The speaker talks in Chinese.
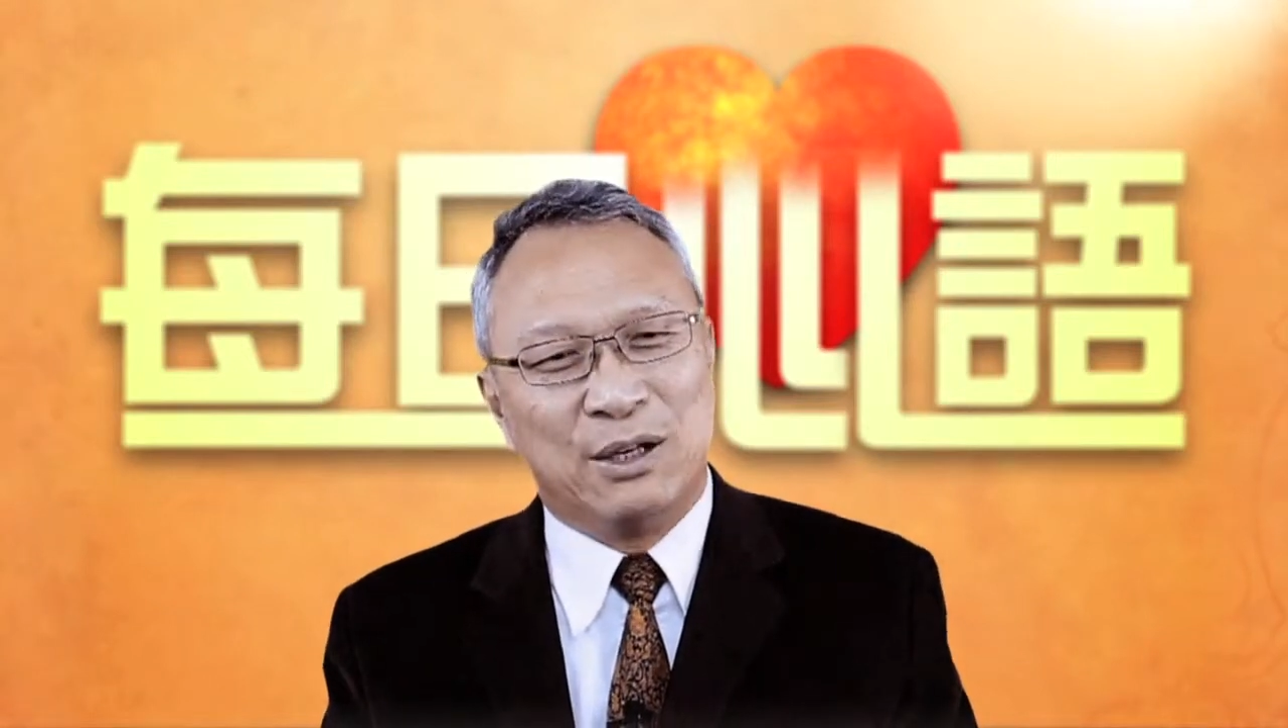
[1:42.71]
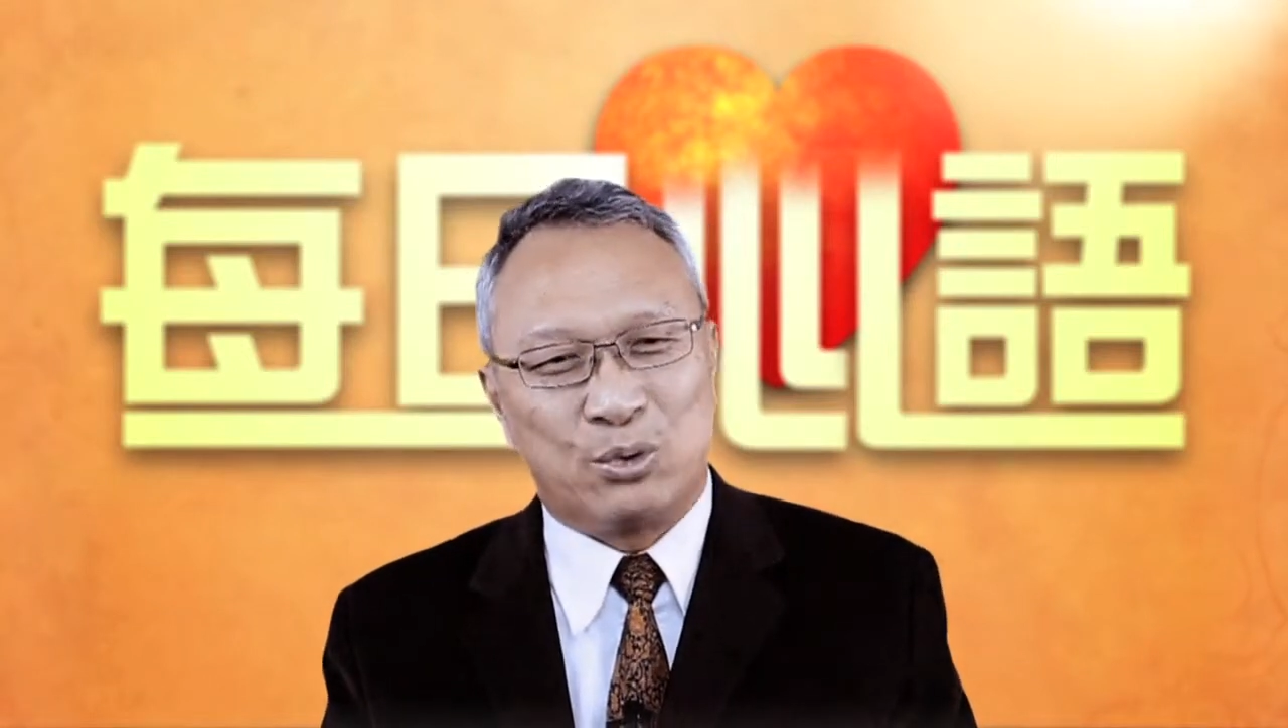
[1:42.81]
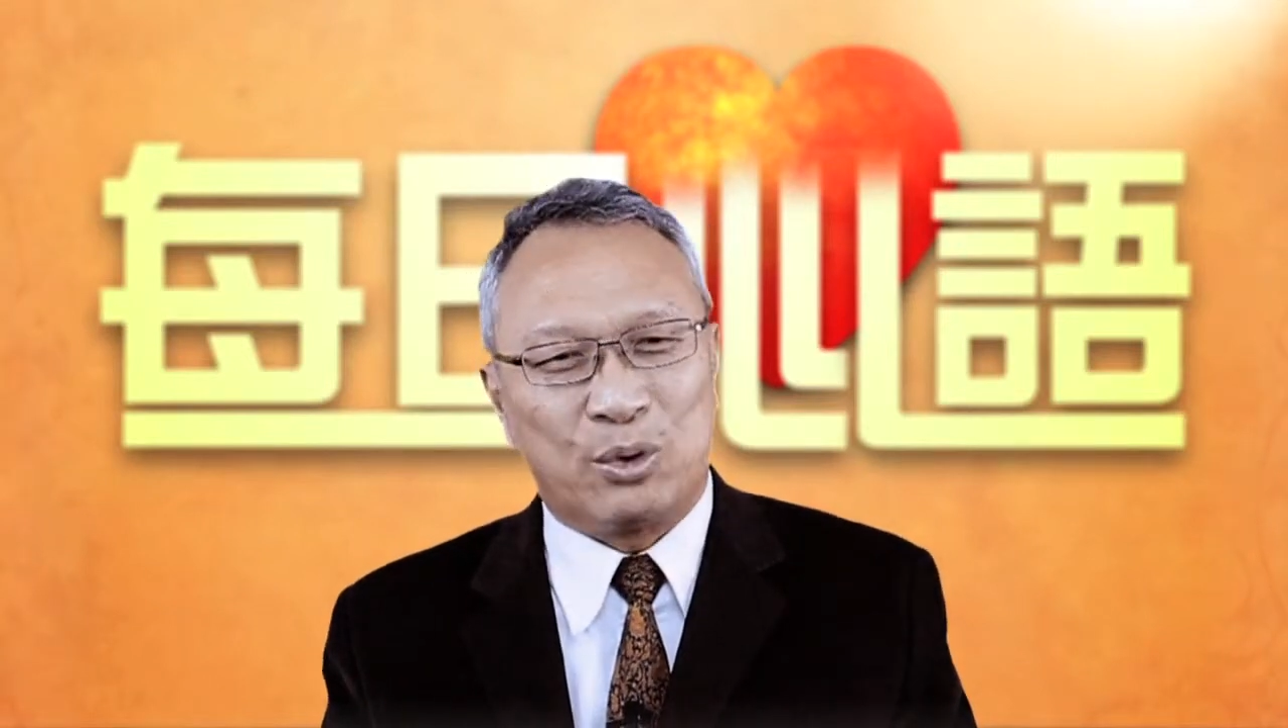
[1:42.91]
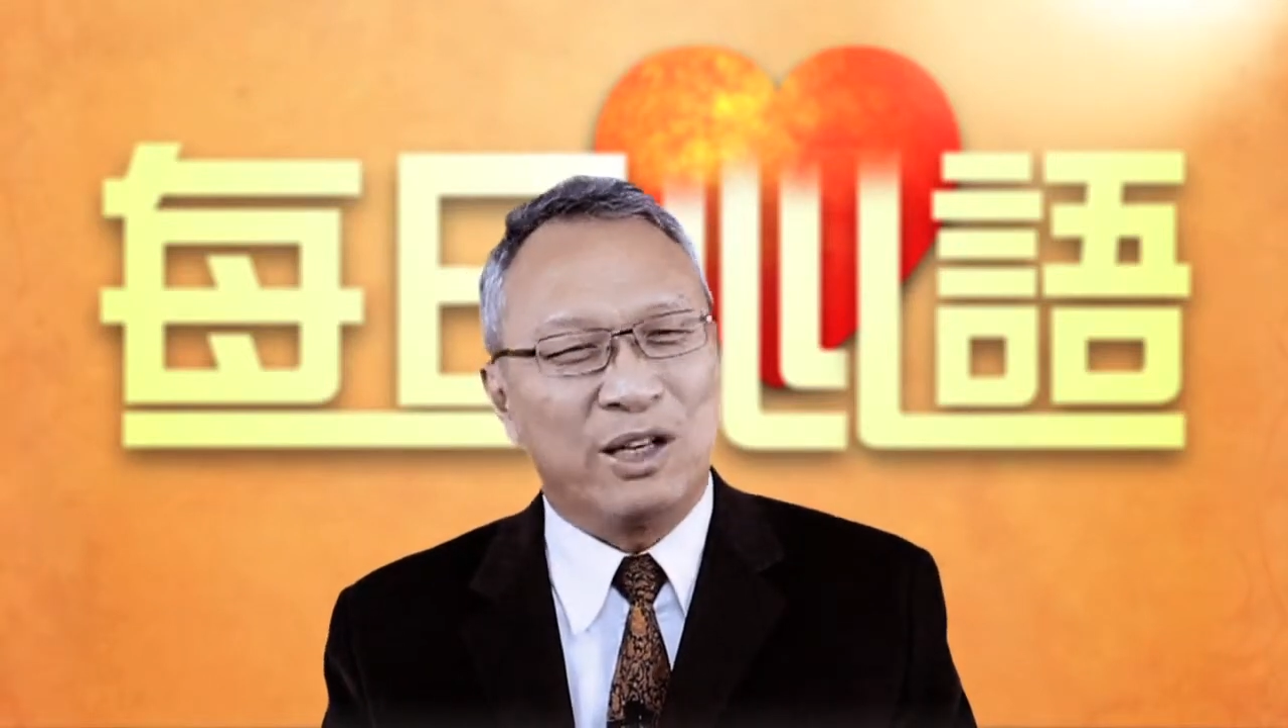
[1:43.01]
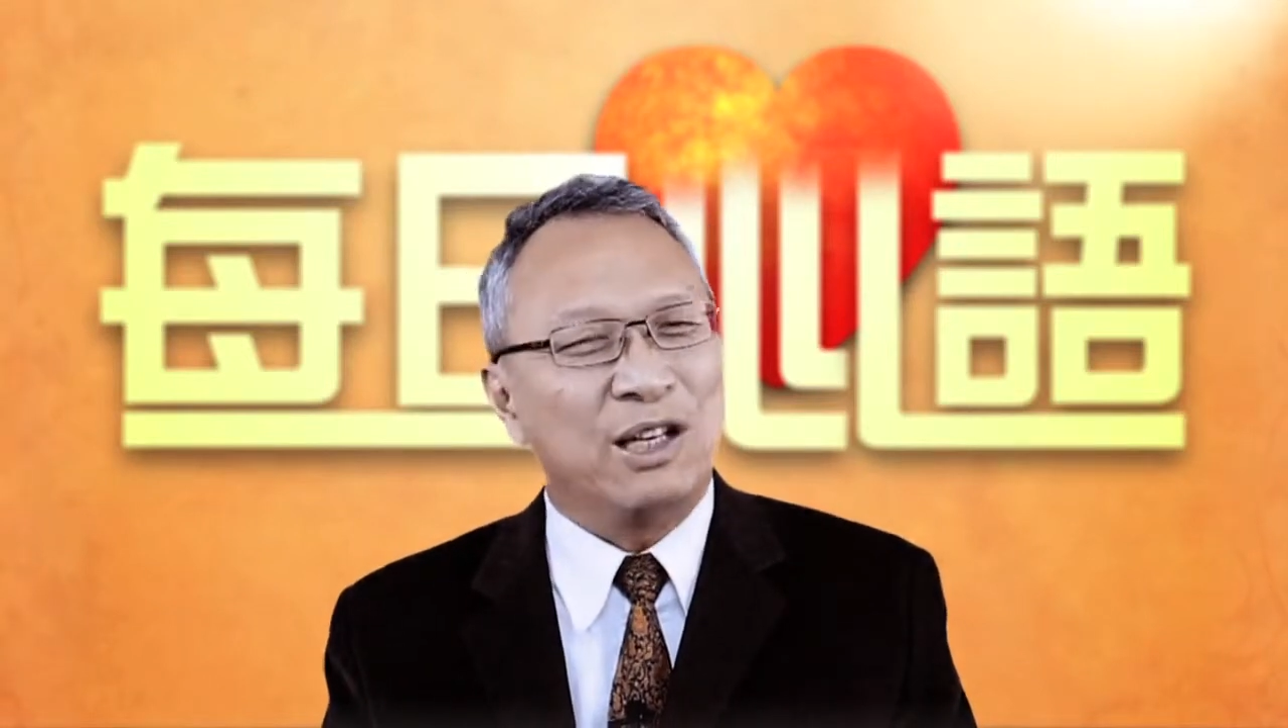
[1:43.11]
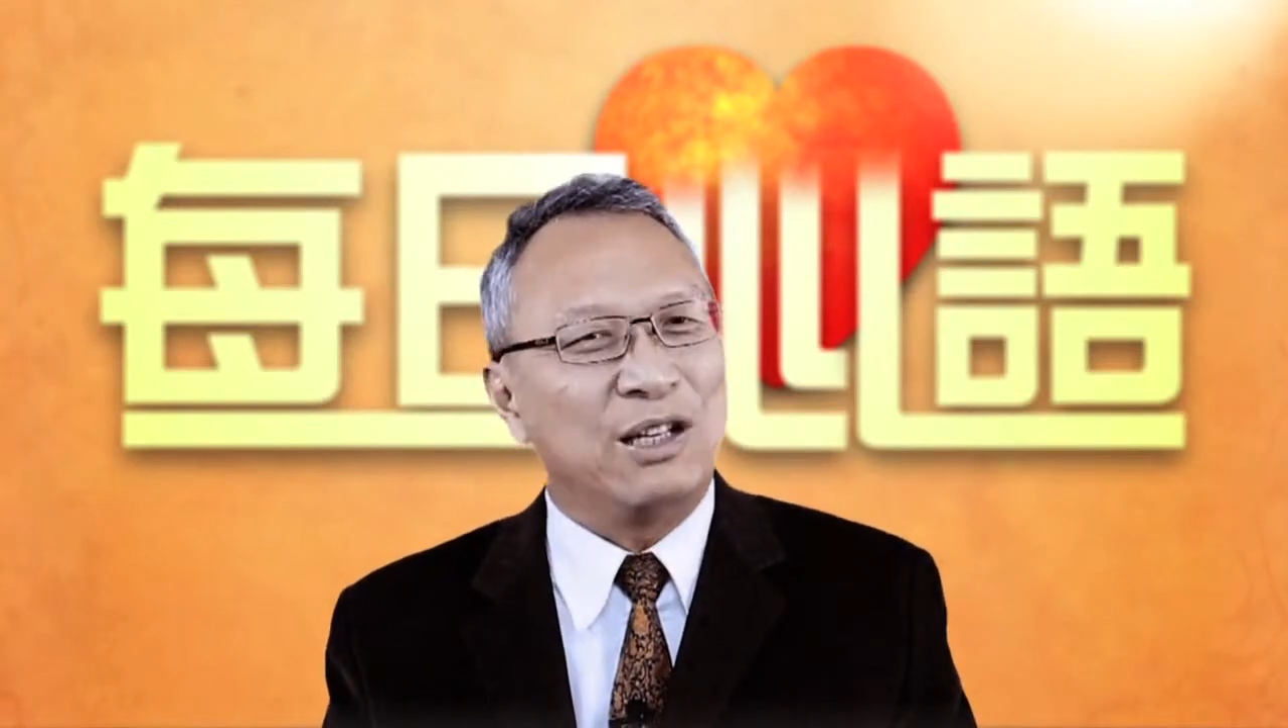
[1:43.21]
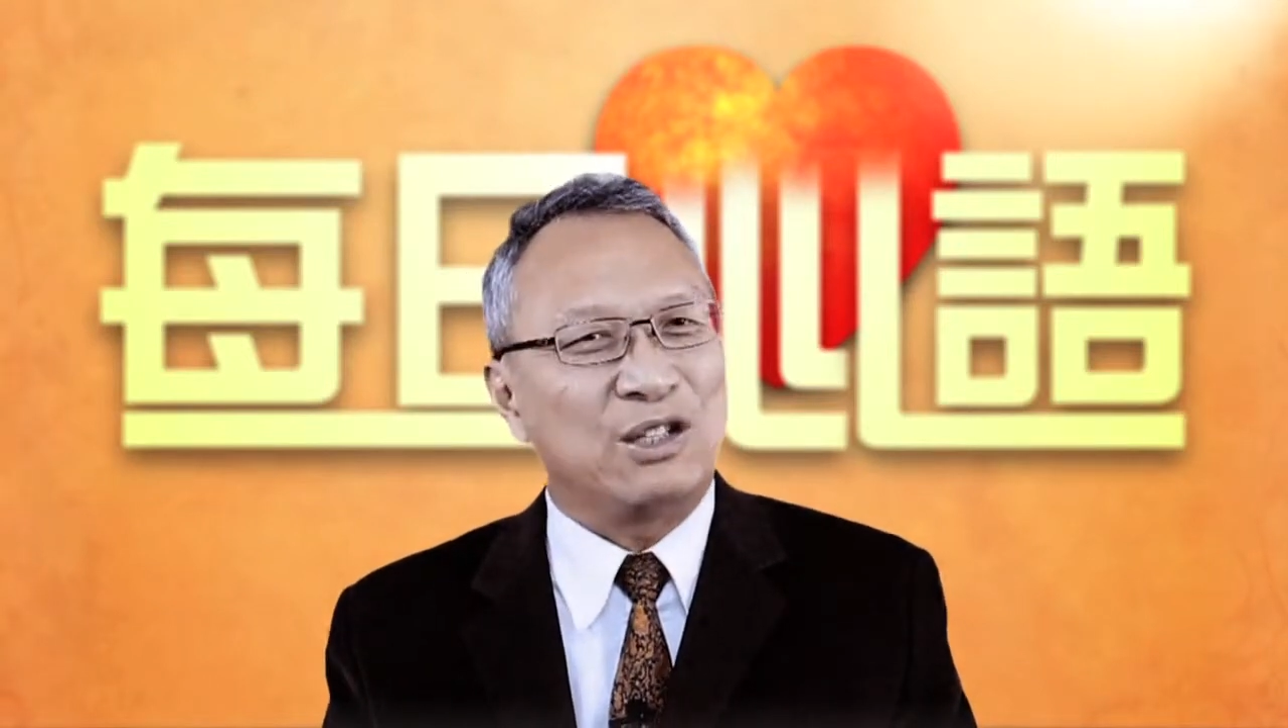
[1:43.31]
所以